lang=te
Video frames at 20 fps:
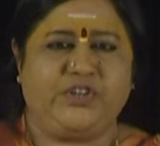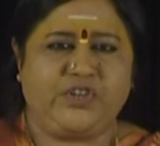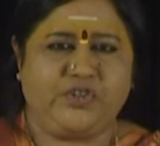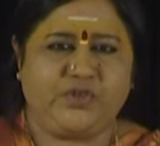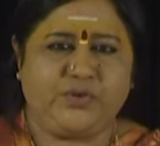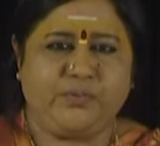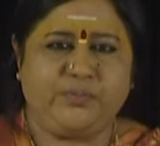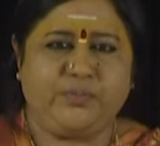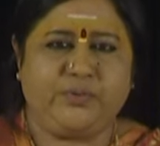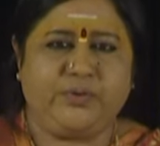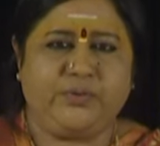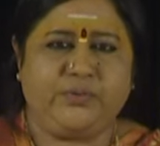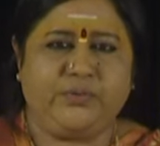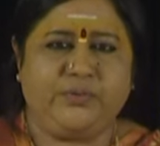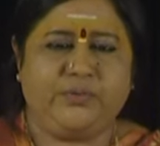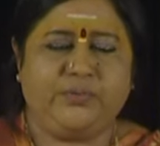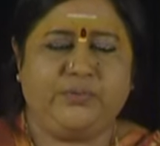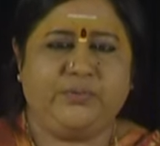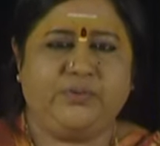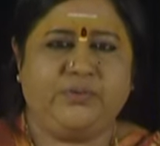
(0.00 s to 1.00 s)
నిశుంభుడు
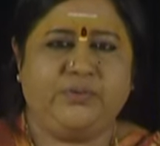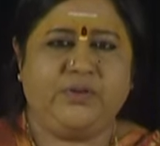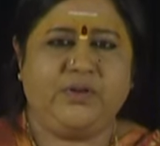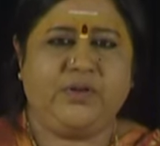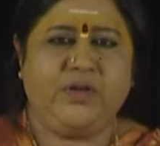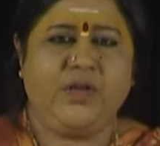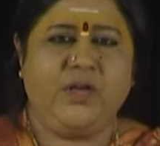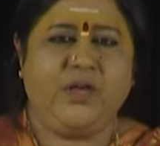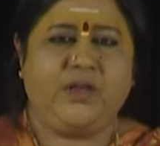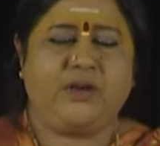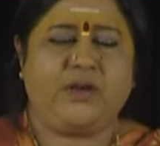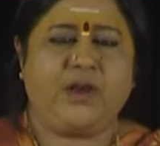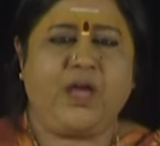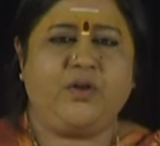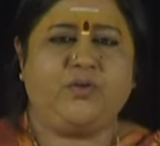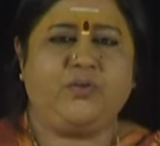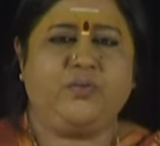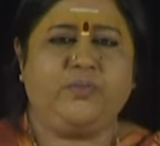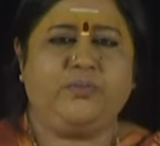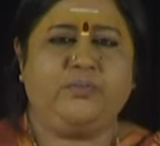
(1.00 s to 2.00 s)

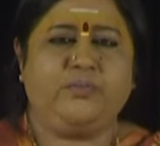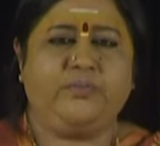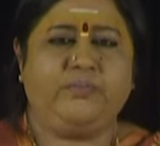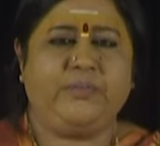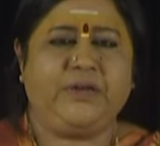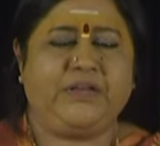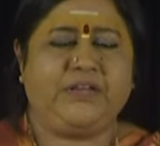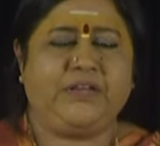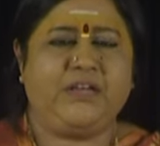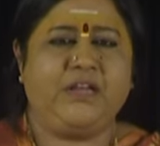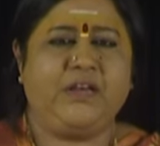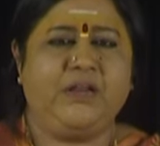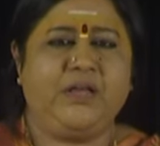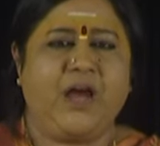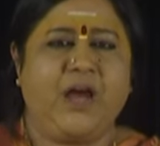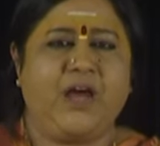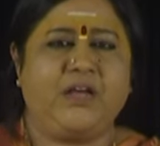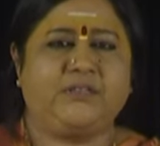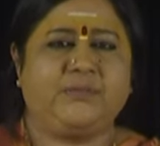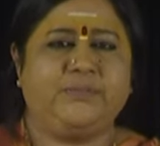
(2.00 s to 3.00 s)
నాకు మిక్కిలి
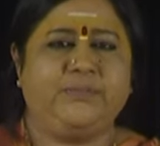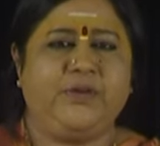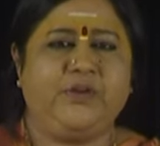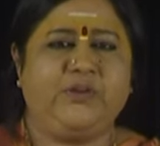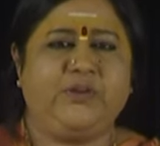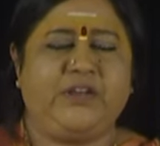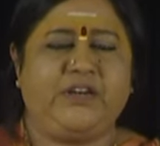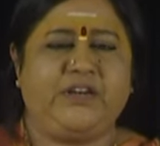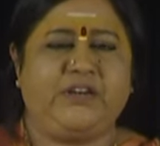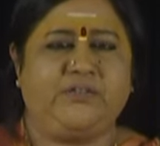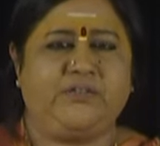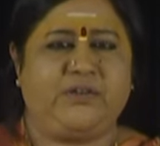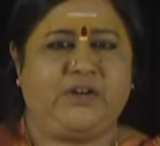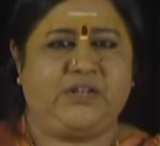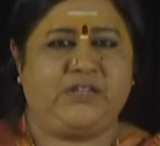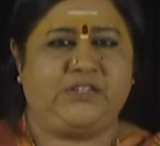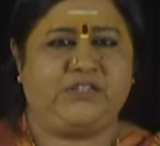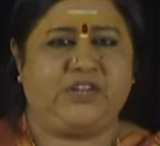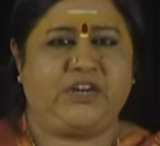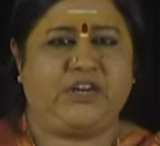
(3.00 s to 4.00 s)

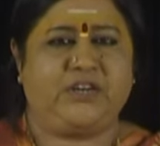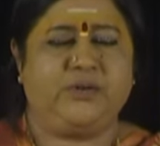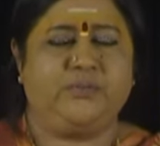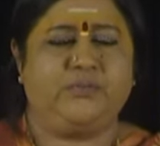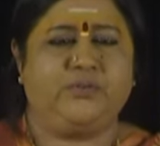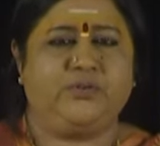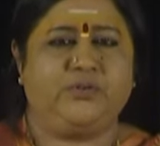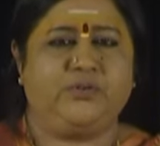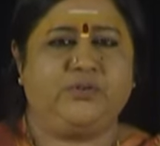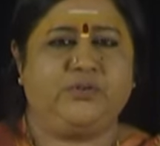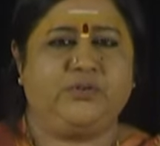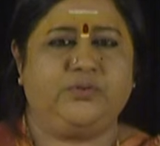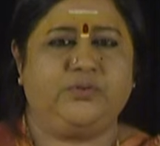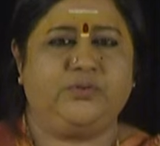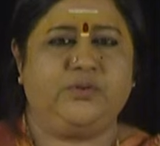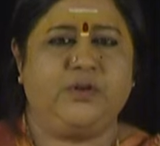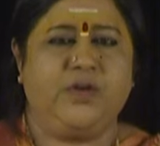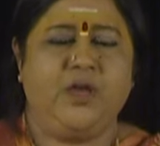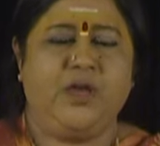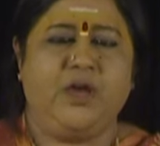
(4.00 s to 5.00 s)
ఆత్మీయులైనటువంటి చండముండులు
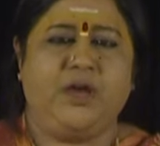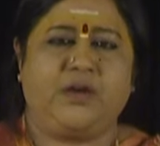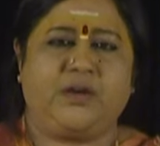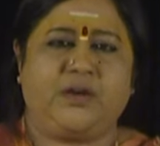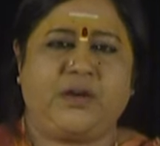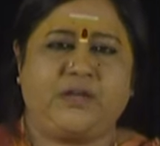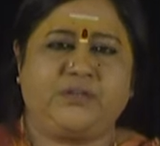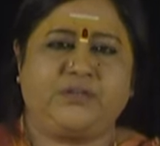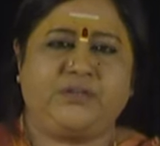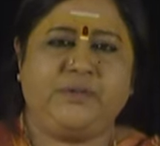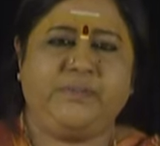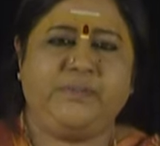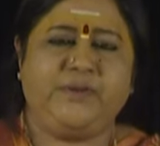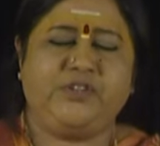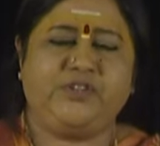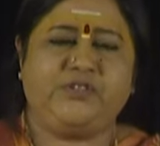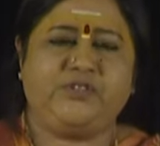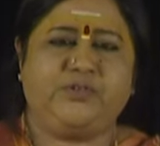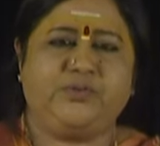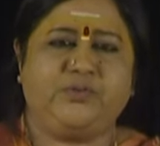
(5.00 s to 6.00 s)

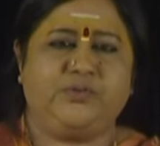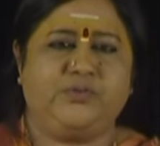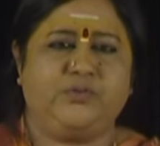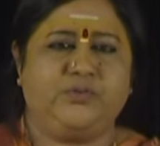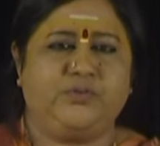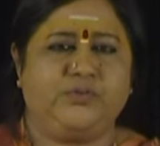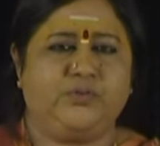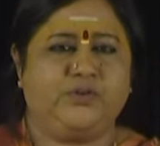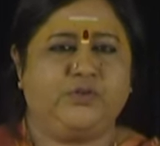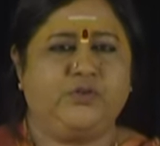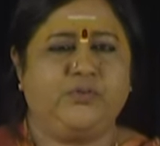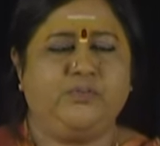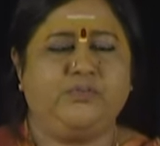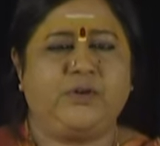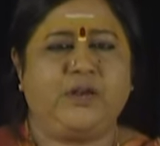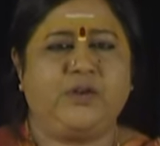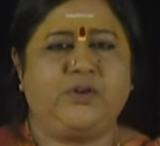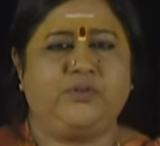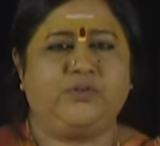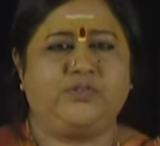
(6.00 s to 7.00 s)
రక్తబీజుడు
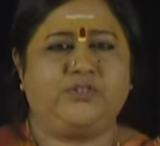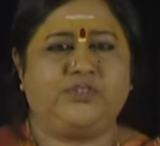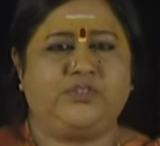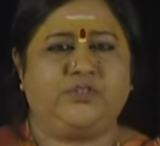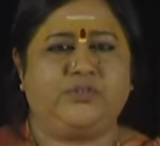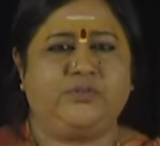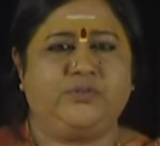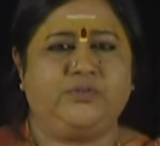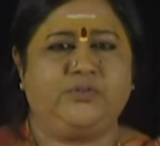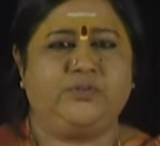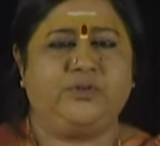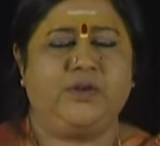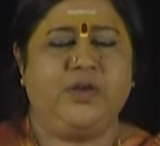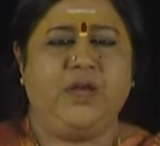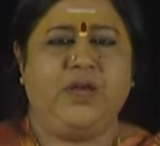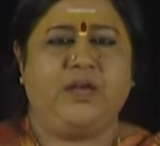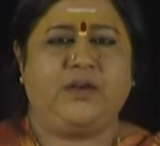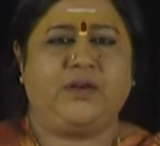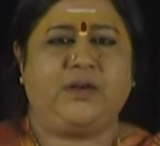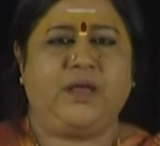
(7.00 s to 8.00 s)
ధూమ్రలోచనుడు
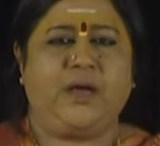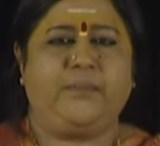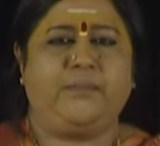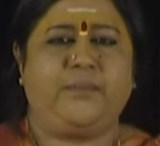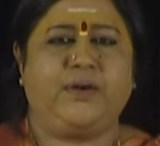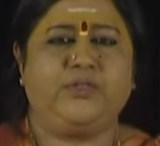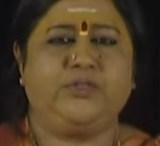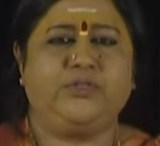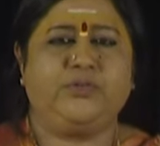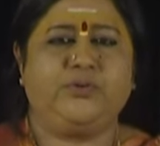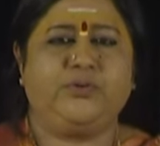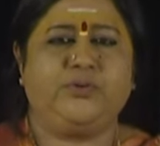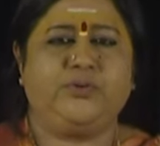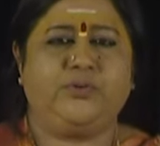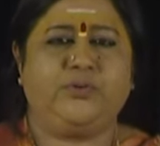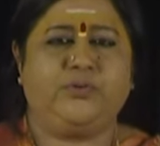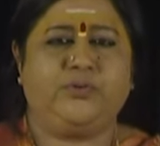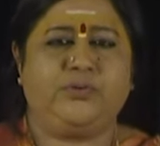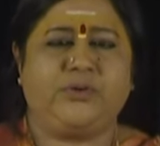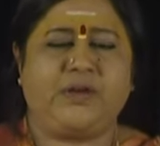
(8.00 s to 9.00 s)
నా
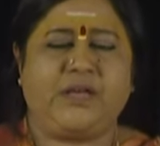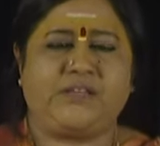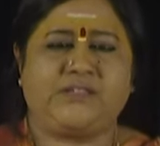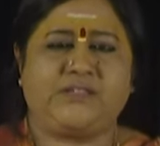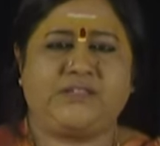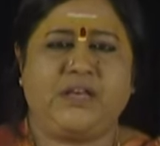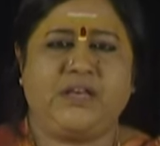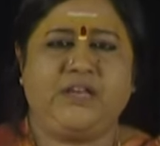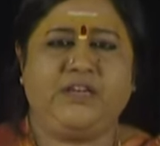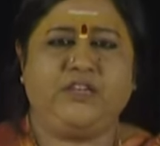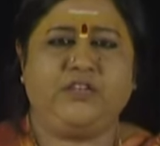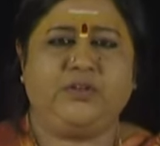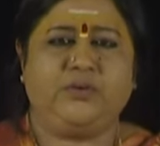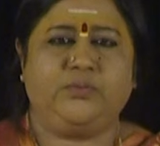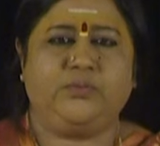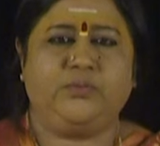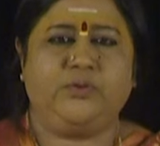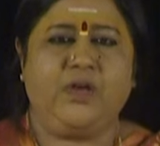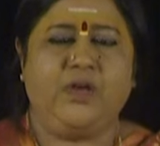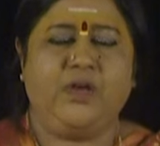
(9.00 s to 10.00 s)
మంత్రులు నా సైన్యం
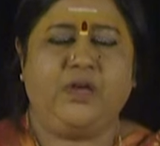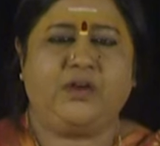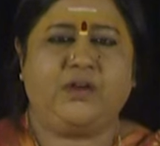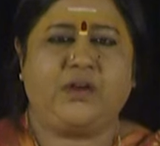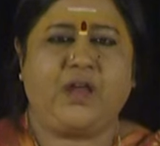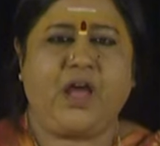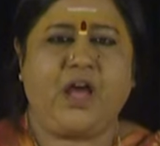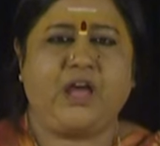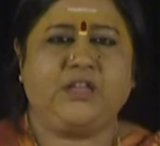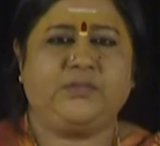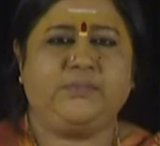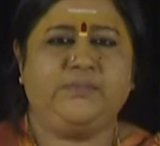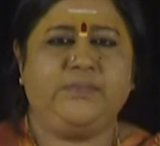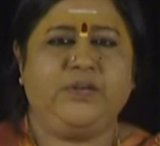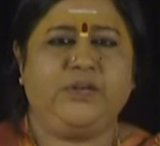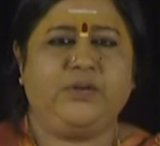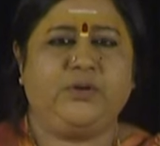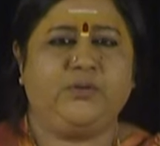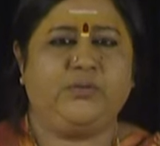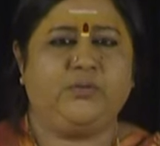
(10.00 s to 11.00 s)
నా
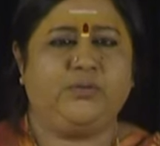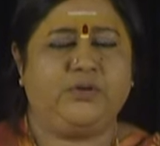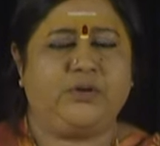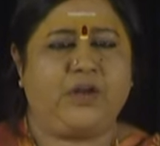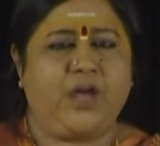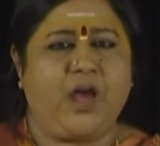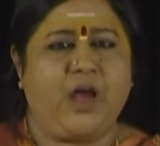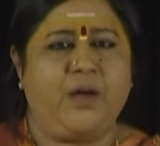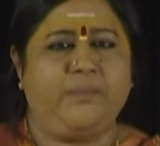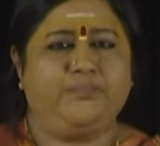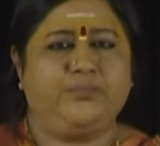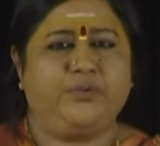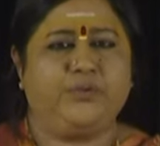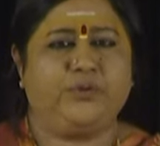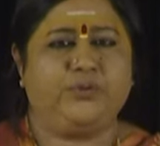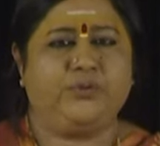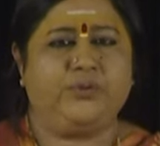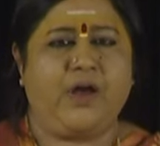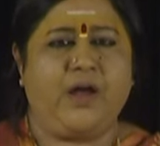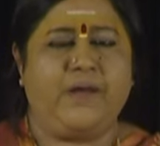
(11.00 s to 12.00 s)
ఆత్మీయులు నా
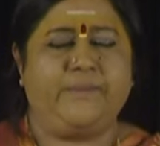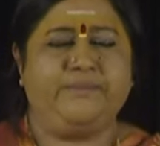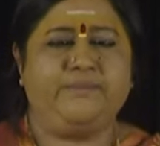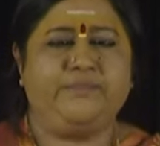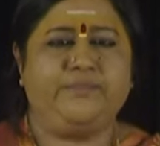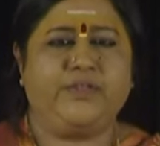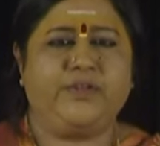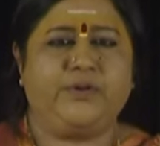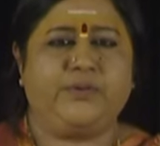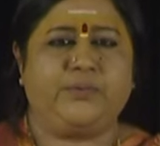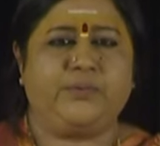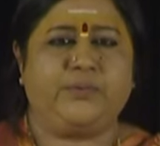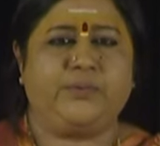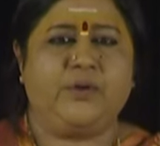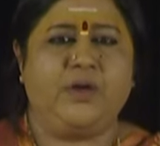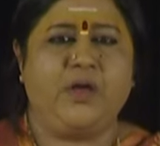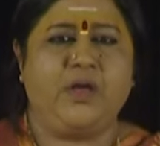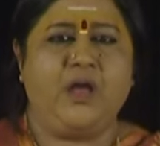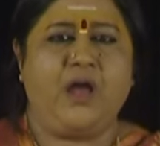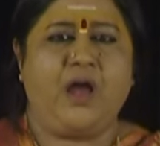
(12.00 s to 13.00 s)
ఆప్తులు అందరూ
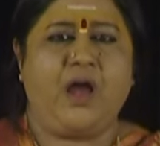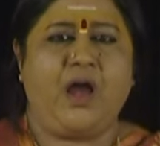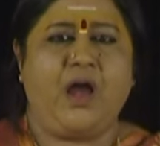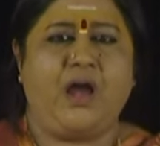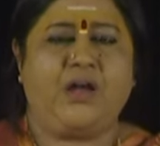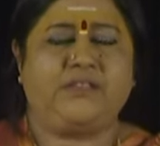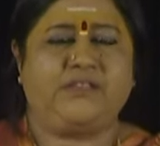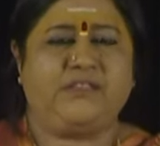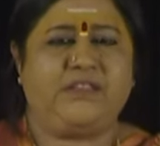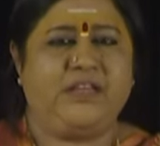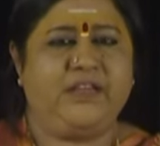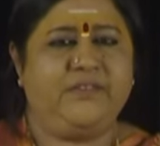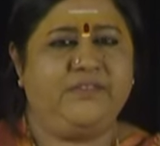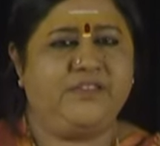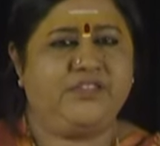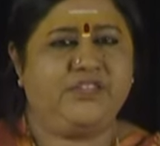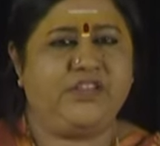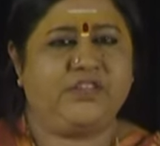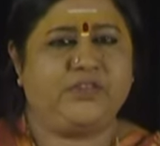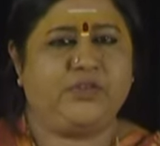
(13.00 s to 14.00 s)
ఆ దేవి
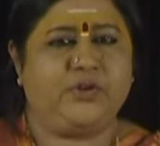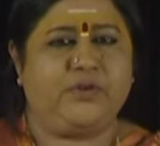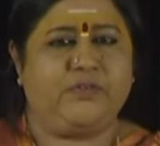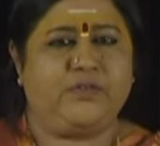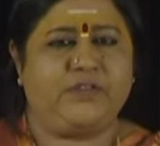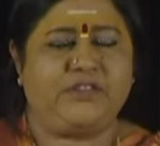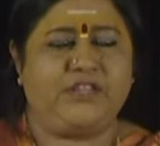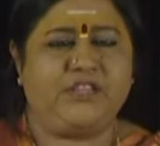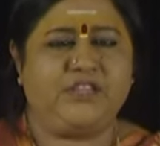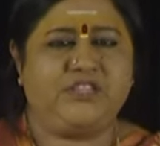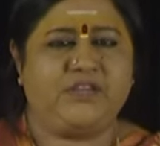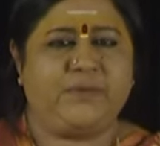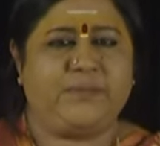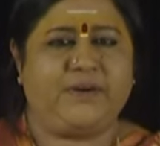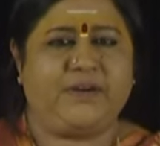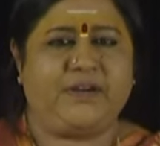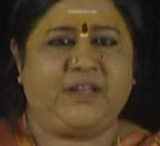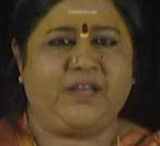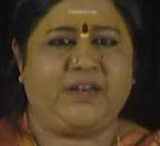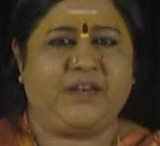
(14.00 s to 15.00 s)
చేతిలో
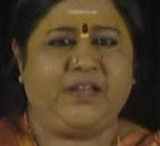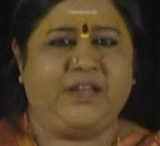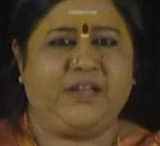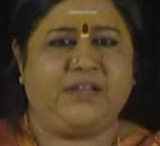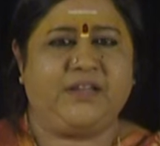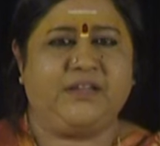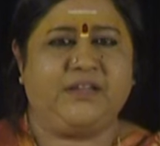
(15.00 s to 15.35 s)
వధించబడ్డారే